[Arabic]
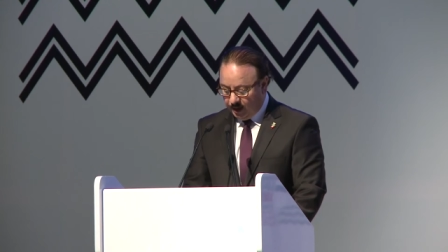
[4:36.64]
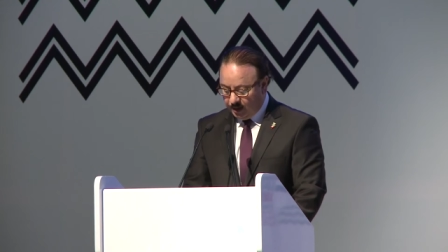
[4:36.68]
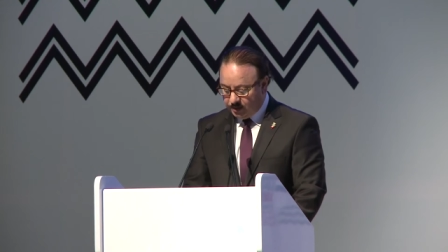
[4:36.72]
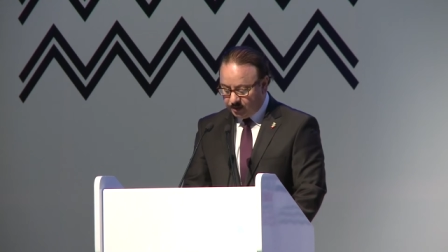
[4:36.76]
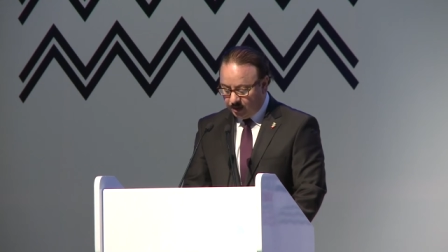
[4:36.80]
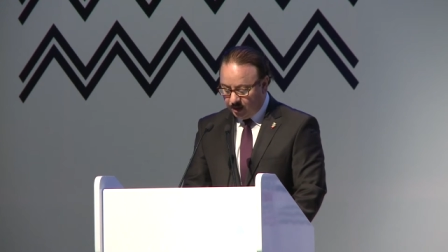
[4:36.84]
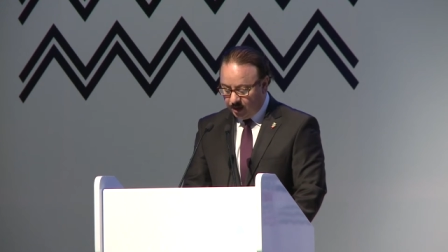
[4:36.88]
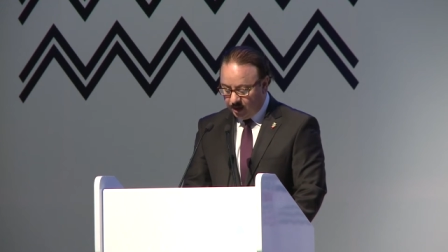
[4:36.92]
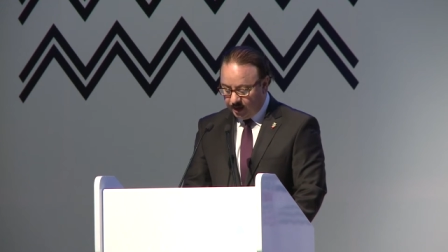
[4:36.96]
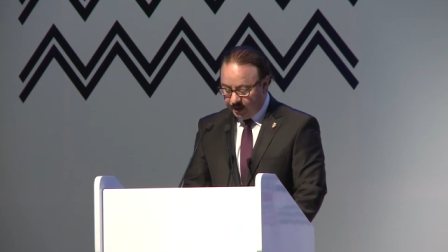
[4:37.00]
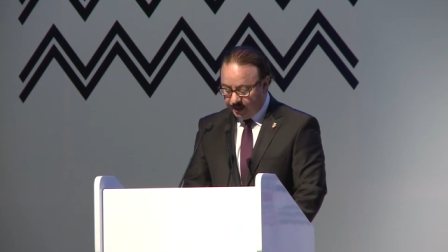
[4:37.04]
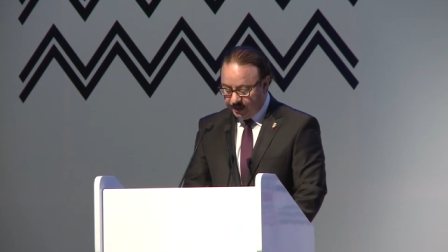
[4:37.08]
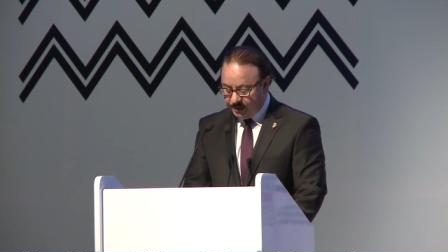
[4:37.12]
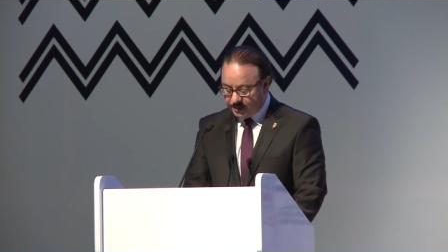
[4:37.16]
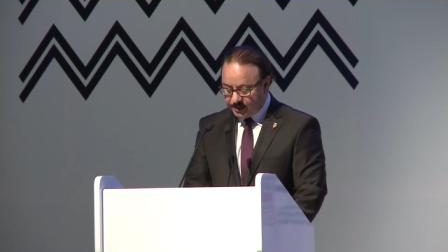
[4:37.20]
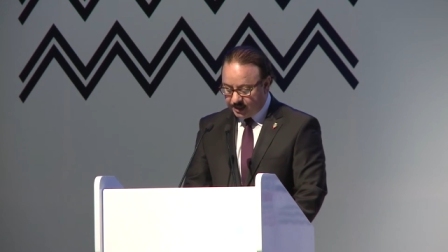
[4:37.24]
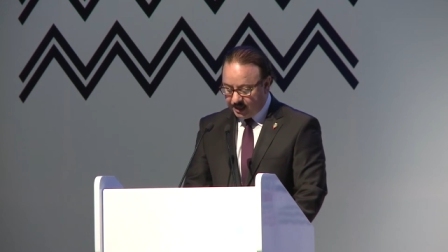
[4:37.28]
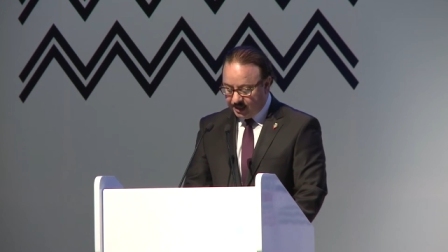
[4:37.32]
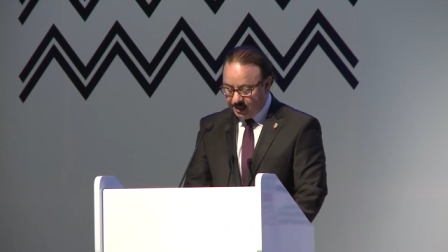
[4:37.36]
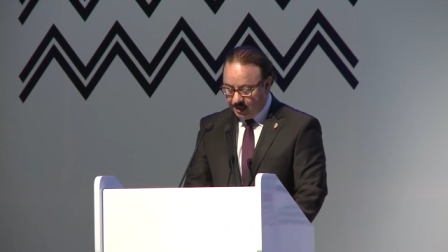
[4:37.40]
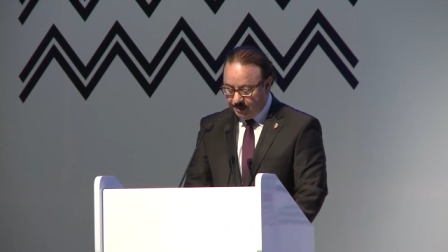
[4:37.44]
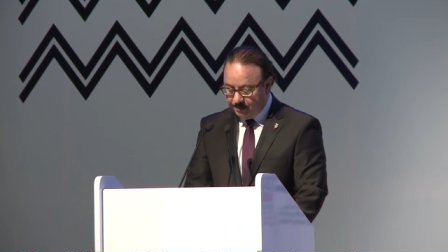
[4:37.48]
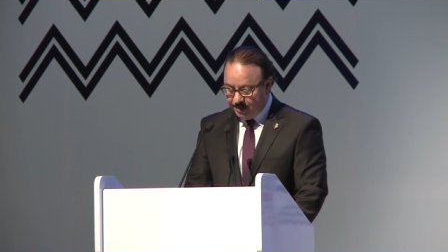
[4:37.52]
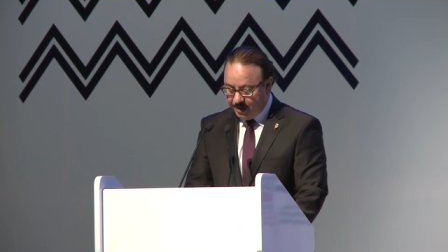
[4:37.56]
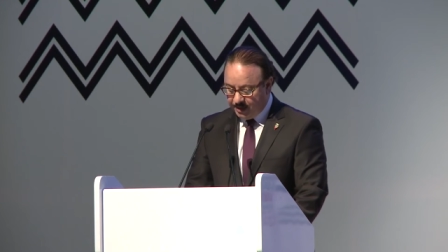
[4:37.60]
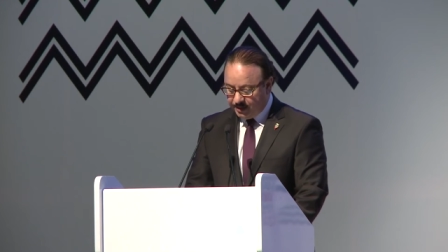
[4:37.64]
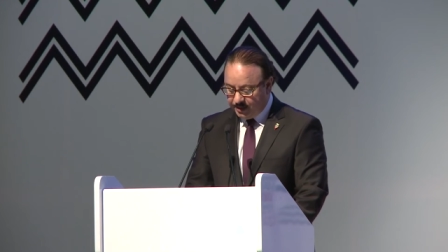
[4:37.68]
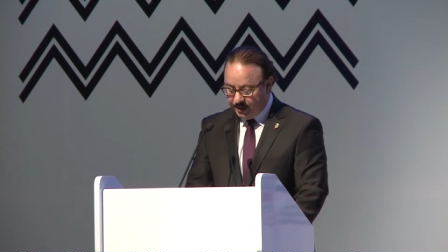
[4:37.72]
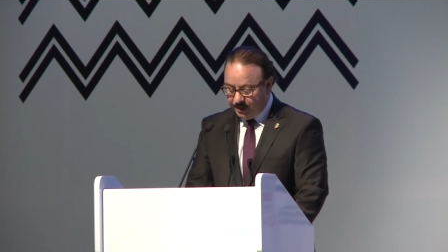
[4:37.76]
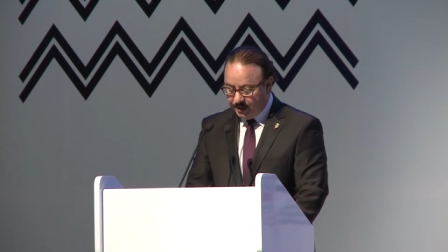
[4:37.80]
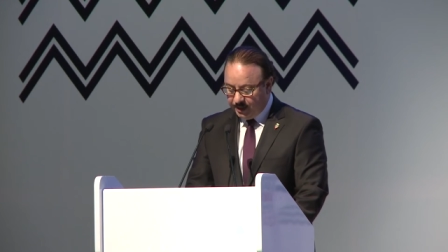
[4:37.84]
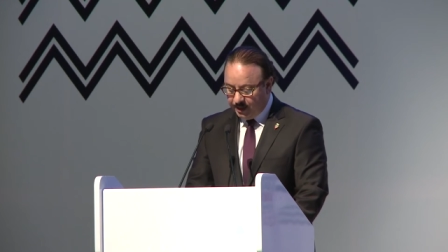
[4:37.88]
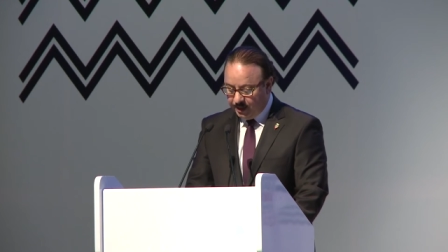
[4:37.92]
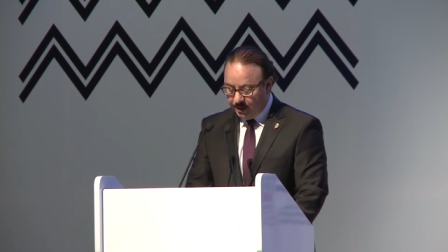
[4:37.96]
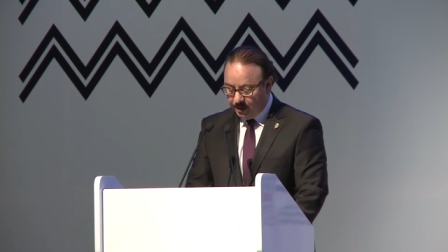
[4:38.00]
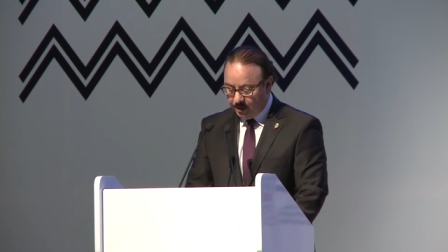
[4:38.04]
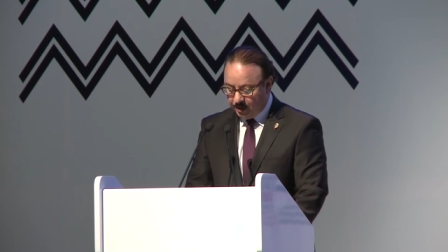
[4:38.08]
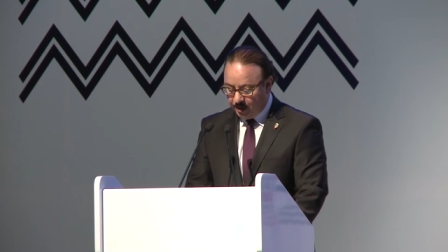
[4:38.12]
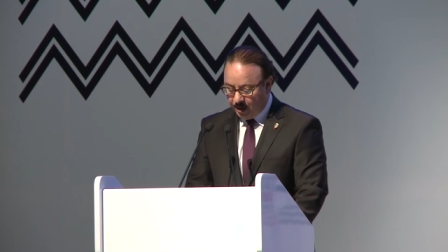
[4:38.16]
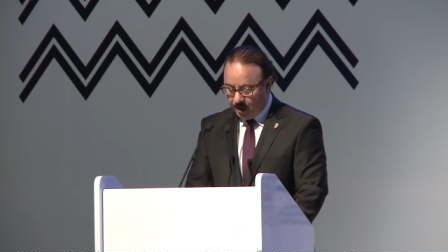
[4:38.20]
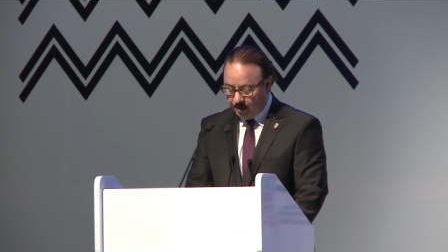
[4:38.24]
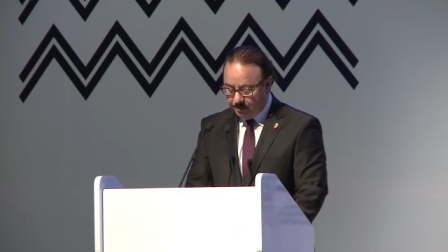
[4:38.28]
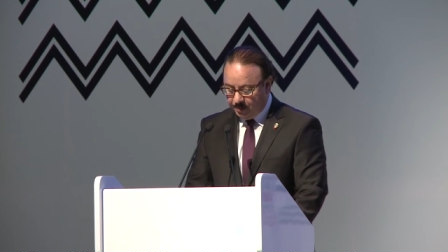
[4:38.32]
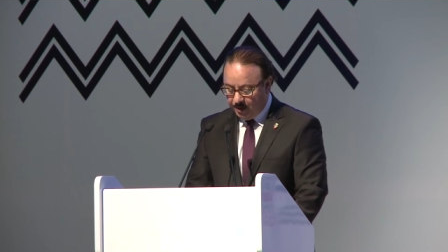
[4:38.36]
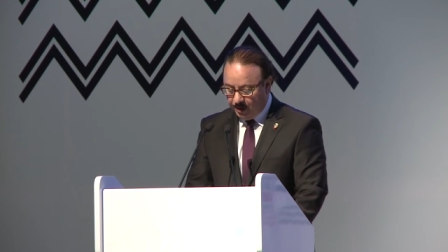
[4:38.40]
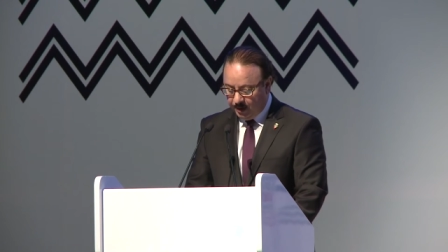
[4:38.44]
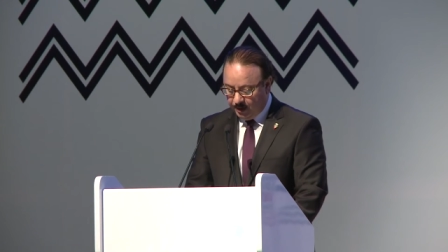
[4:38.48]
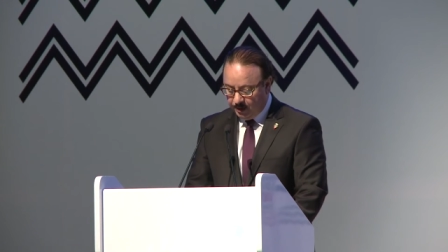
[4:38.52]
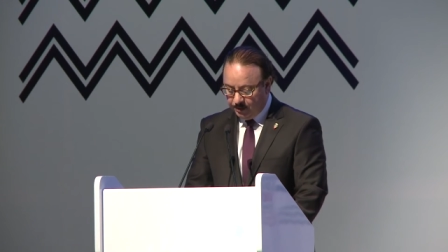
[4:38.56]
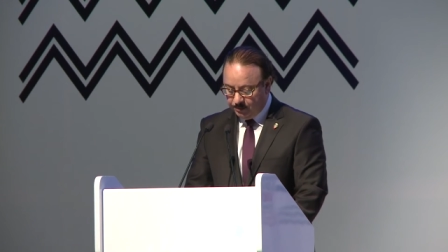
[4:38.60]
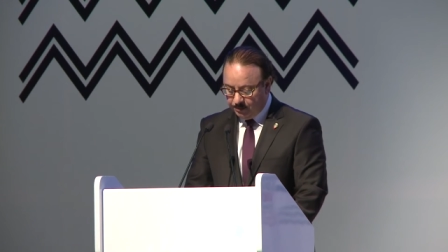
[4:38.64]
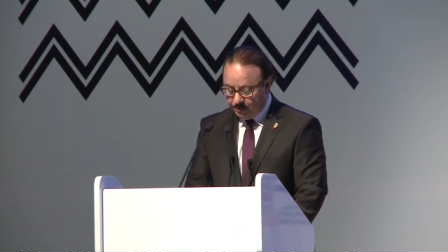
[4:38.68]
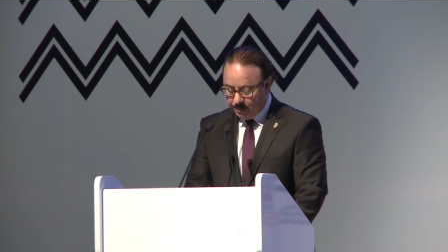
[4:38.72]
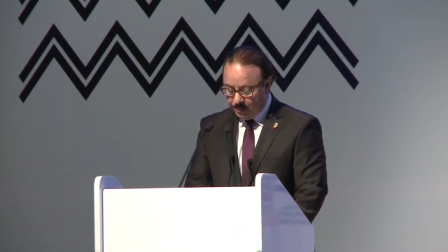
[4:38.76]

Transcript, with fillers: تراخيص خدمات الجيل الرابع